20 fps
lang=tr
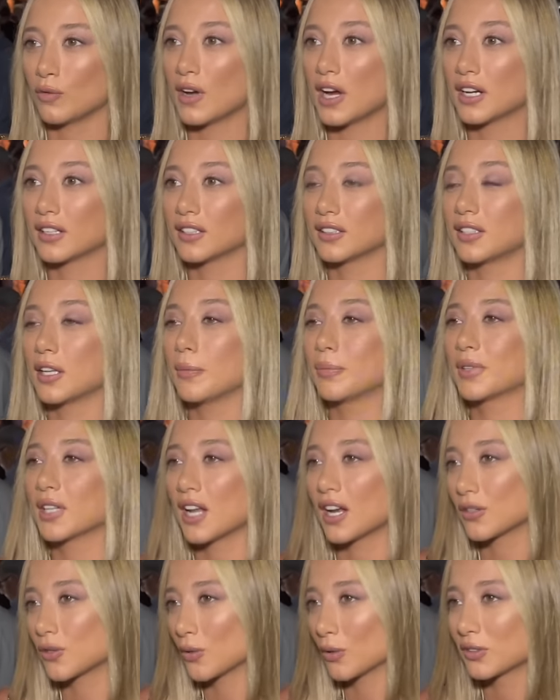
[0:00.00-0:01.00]
Verdiği
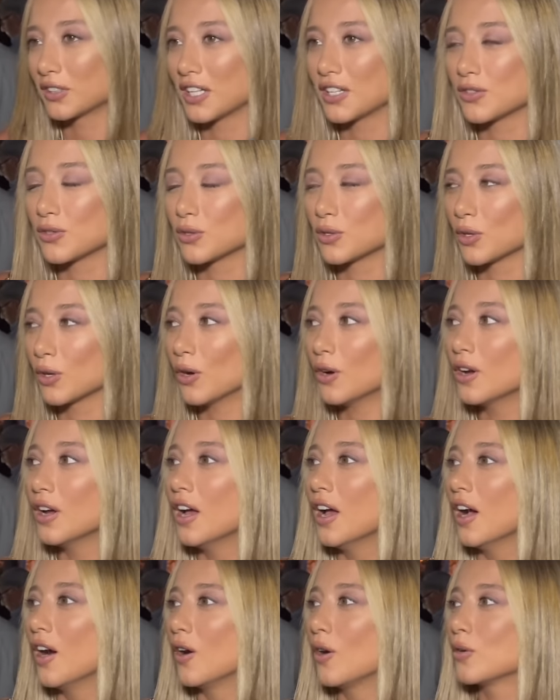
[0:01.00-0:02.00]
tepkiler çok değişiyor.
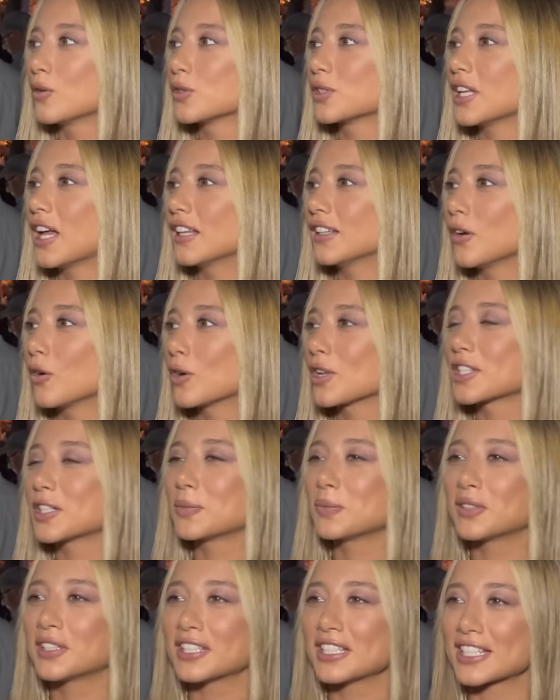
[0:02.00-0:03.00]
O yüzden
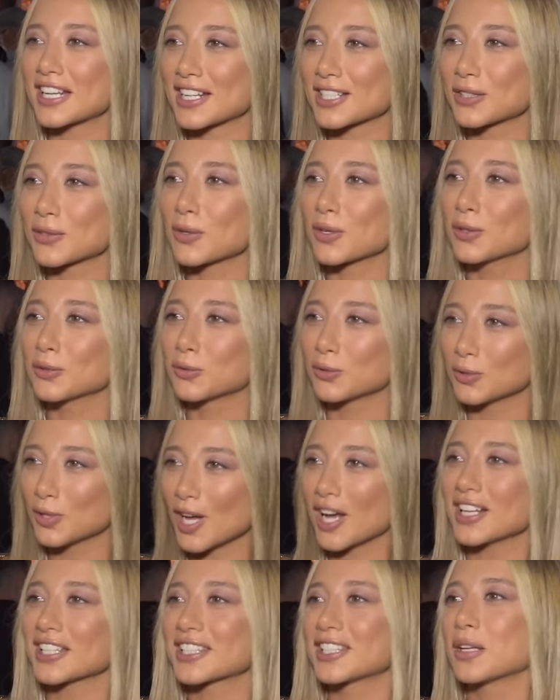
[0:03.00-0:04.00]
orası bitince aslında oranın
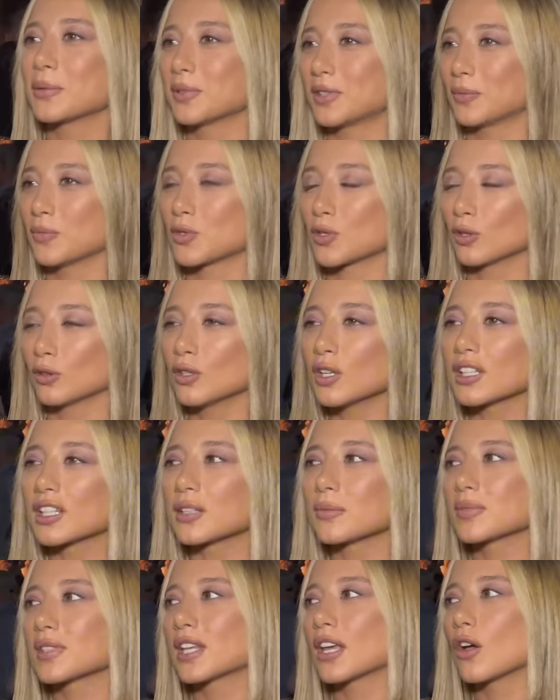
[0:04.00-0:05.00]
dünyası da bitmiş oluyor.
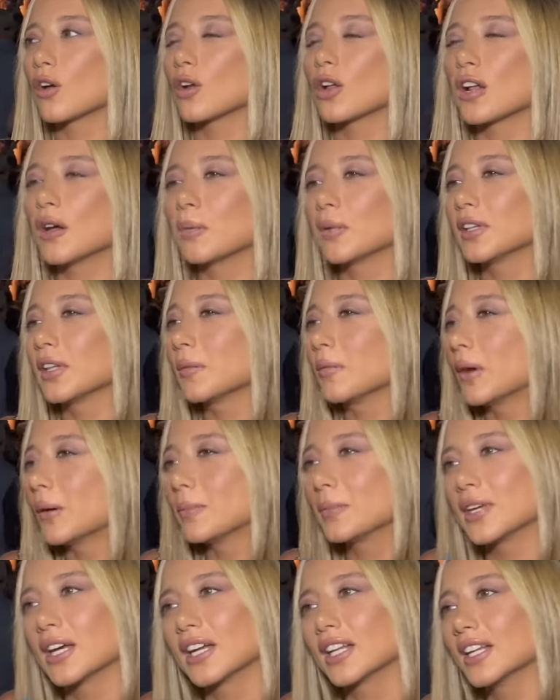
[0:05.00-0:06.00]
Kimseye öyle aman
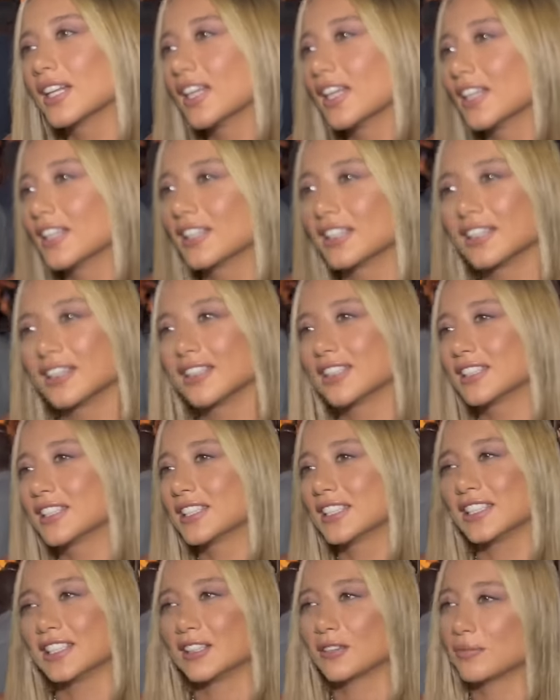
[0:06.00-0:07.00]
aman bir hani
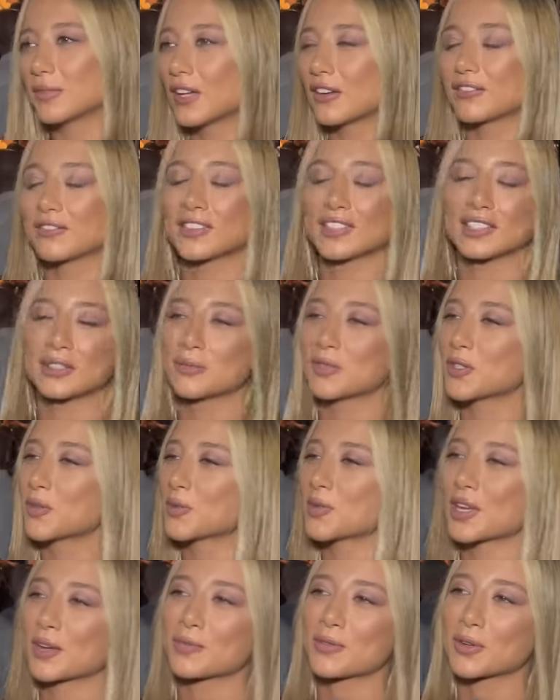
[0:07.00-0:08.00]
kinim, nefretim
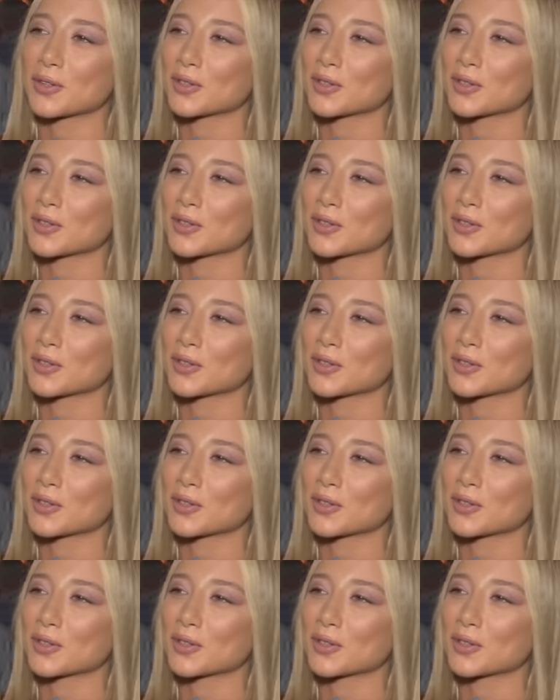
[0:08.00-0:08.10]
hiçbir şeyim yok.